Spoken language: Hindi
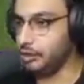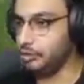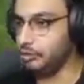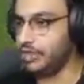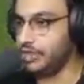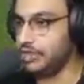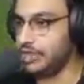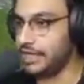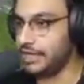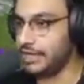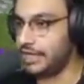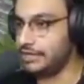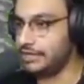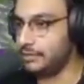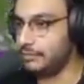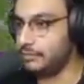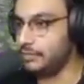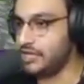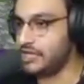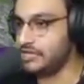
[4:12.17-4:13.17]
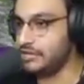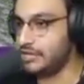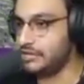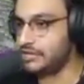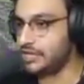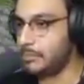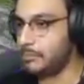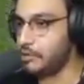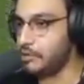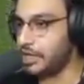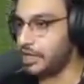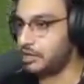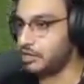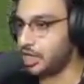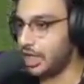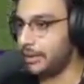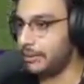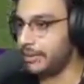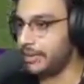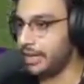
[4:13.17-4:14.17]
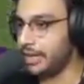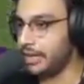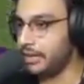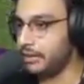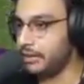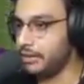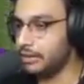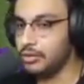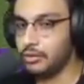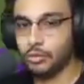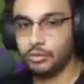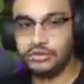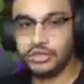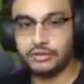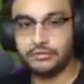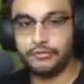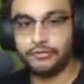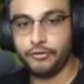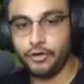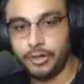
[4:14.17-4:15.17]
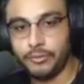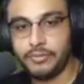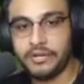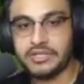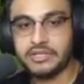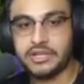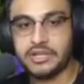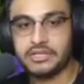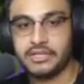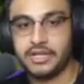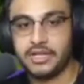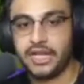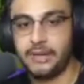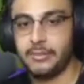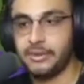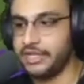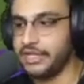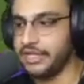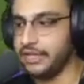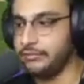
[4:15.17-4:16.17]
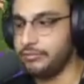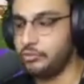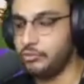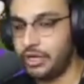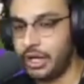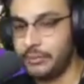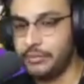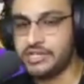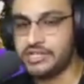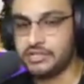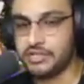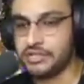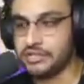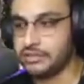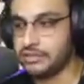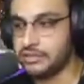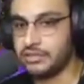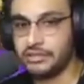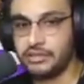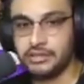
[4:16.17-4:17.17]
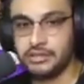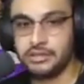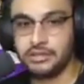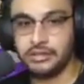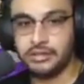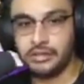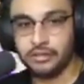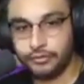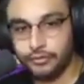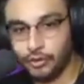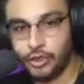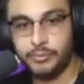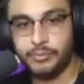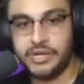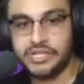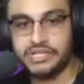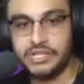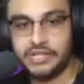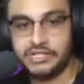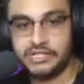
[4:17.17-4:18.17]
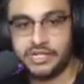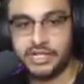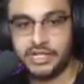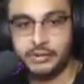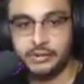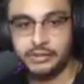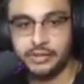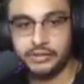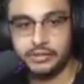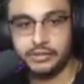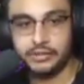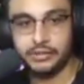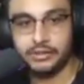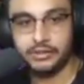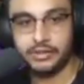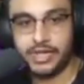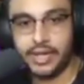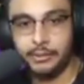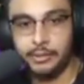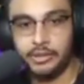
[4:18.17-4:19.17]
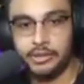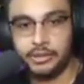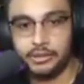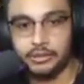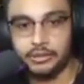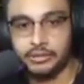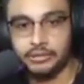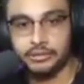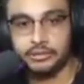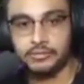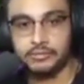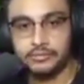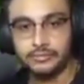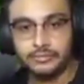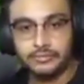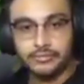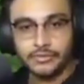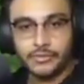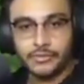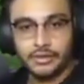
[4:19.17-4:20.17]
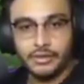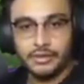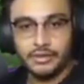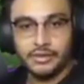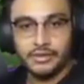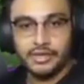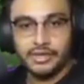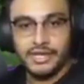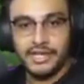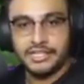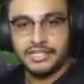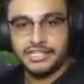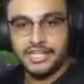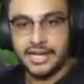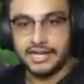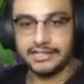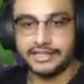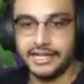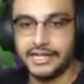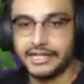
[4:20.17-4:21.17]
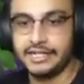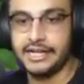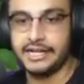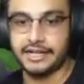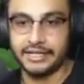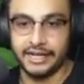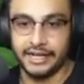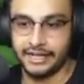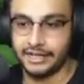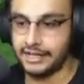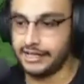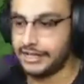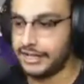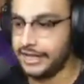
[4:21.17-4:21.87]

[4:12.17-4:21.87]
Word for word: और उधर जाके ना ऐसा बिजनेस का बड़ा जगह बनाएगा उधर फुल बिजनेस करेगा मैं ठीक है पूरा बिजनेस फुल बिजनेस करेगा उधर क्या बोलते हो एनचैंटिंग कर ले